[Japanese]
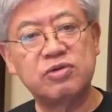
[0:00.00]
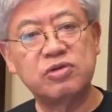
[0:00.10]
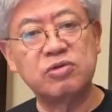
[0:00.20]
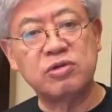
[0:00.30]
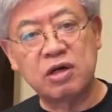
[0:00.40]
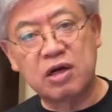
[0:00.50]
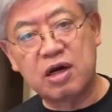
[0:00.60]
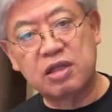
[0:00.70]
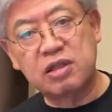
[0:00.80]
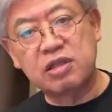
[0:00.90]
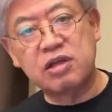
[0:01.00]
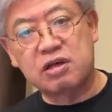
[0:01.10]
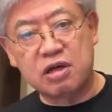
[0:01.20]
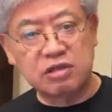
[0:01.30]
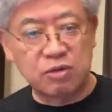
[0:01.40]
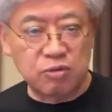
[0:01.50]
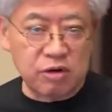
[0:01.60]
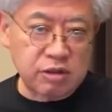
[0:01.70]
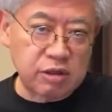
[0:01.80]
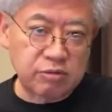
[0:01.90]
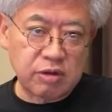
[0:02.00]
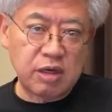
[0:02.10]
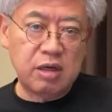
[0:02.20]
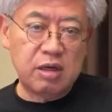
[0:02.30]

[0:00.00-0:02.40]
授業なんか勝手に参加来たら怒られたけどね。